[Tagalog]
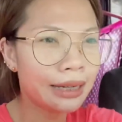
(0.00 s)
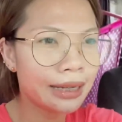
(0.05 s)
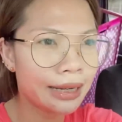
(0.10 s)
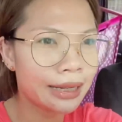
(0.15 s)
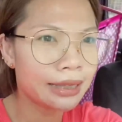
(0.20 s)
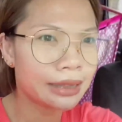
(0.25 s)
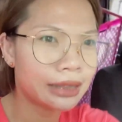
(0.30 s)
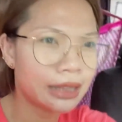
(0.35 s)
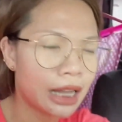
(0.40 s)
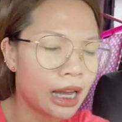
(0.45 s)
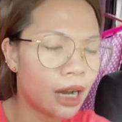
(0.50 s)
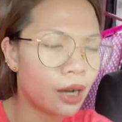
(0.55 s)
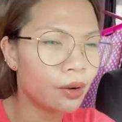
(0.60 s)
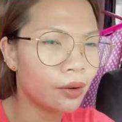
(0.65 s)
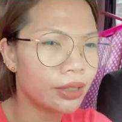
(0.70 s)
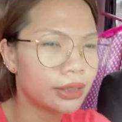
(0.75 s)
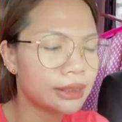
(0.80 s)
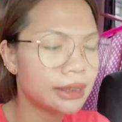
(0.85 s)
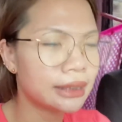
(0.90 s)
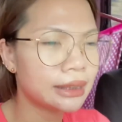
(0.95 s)
Na-late na ako
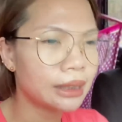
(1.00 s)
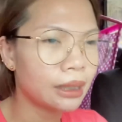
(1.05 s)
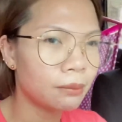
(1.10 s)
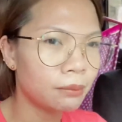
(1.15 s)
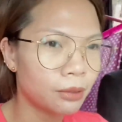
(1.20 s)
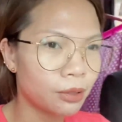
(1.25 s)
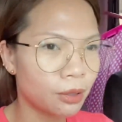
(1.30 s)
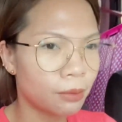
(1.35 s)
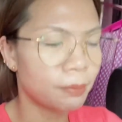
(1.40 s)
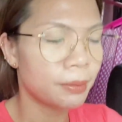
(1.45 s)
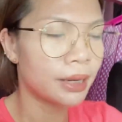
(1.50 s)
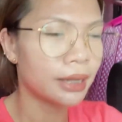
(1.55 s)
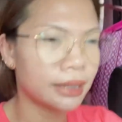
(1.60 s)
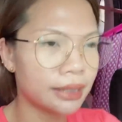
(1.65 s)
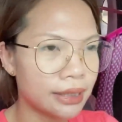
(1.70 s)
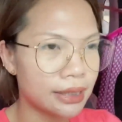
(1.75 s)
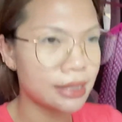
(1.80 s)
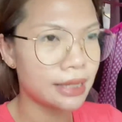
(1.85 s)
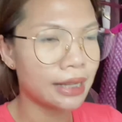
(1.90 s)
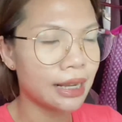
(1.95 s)
kasi nami ko pang
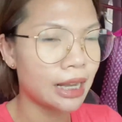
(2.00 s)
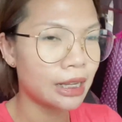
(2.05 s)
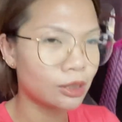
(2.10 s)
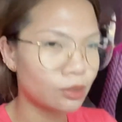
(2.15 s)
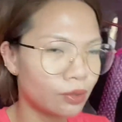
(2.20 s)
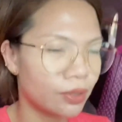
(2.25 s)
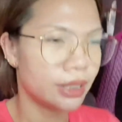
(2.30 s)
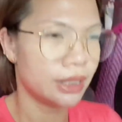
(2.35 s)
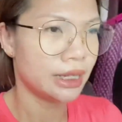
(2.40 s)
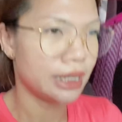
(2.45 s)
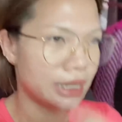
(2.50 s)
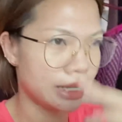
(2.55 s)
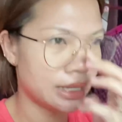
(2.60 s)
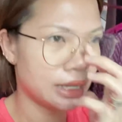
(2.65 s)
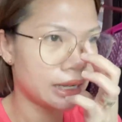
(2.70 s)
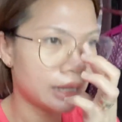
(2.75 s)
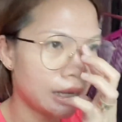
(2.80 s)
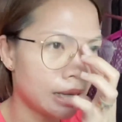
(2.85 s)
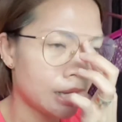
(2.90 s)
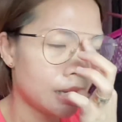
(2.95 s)
inasikaso kanina.